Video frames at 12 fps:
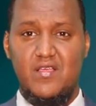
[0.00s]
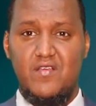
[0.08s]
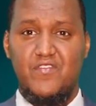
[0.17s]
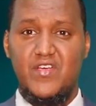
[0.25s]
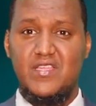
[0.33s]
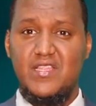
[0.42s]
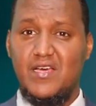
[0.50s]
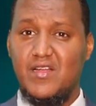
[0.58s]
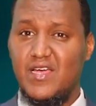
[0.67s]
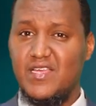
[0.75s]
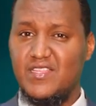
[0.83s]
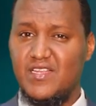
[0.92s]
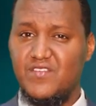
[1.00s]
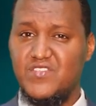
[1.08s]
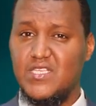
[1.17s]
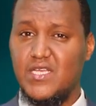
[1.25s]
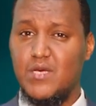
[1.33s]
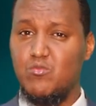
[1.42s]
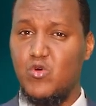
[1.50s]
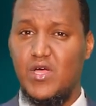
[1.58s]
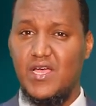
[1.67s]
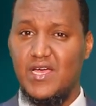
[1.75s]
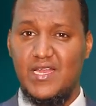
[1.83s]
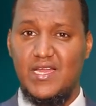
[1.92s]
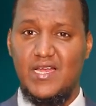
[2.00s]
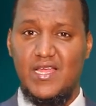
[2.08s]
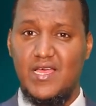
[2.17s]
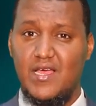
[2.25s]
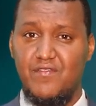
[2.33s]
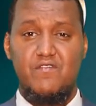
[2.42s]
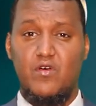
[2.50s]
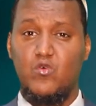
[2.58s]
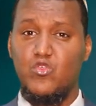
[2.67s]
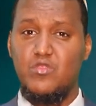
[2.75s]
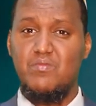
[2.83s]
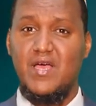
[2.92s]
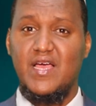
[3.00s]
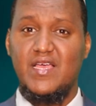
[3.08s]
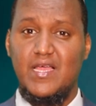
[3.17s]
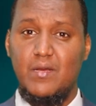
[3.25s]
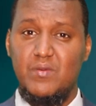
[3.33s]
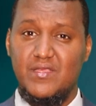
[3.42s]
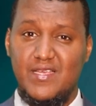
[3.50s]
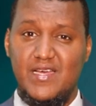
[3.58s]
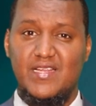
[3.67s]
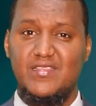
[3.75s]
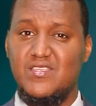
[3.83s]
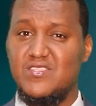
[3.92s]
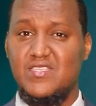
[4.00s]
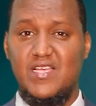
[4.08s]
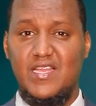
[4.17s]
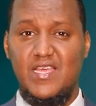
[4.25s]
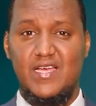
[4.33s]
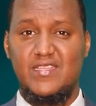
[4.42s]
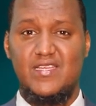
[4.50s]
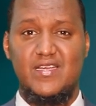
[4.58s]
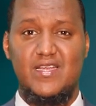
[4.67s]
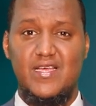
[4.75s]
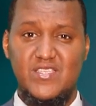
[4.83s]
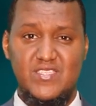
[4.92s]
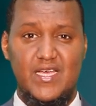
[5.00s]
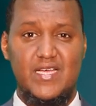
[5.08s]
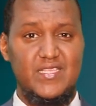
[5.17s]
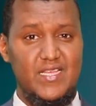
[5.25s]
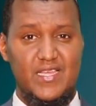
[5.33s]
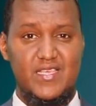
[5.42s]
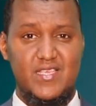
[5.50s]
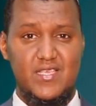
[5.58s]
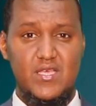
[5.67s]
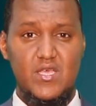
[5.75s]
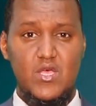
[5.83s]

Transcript: فإذا رأيت نفسك مؤهلا لها فخذ معك البطانة الصالحة الناصحة لك